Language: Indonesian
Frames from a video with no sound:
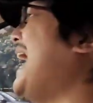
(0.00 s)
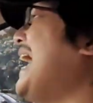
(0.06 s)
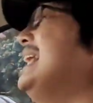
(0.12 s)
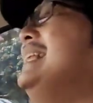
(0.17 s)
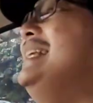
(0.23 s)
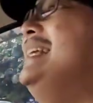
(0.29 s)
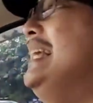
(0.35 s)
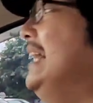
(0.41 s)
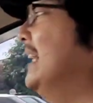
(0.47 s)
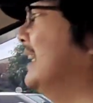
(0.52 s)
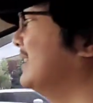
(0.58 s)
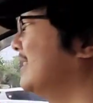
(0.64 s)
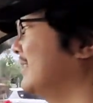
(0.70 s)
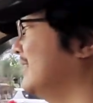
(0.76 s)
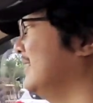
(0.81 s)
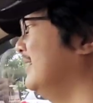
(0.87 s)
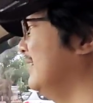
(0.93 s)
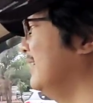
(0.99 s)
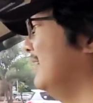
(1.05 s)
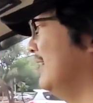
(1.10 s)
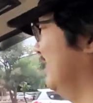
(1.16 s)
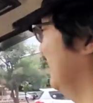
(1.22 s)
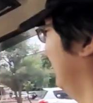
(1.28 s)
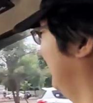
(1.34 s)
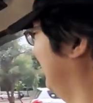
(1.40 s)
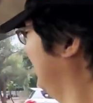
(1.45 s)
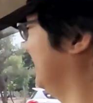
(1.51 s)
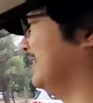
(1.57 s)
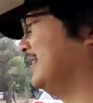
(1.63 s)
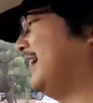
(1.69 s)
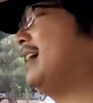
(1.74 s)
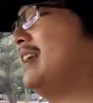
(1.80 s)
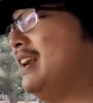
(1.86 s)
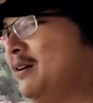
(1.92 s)
9 years
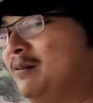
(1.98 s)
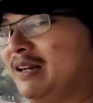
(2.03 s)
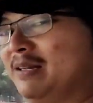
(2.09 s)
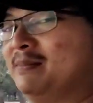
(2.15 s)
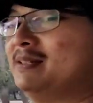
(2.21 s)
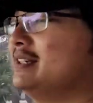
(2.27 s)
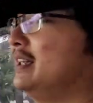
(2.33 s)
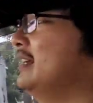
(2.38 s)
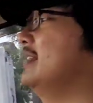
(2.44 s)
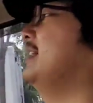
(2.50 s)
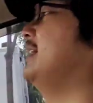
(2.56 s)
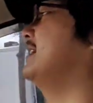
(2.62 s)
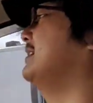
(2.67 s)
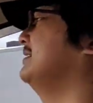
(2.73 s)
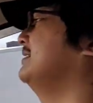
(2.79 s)
entah kan awalnya masih enak